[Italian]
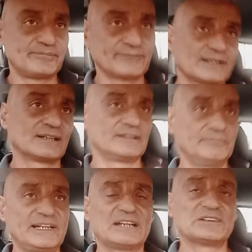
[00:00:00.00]
mm,
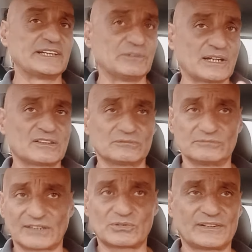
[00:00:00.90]
il Milan non è una,
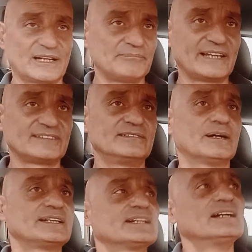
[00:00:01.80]
una squadra a me
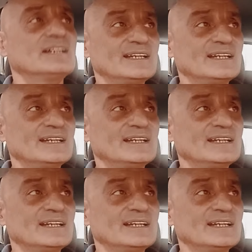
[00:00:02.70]
antipatica.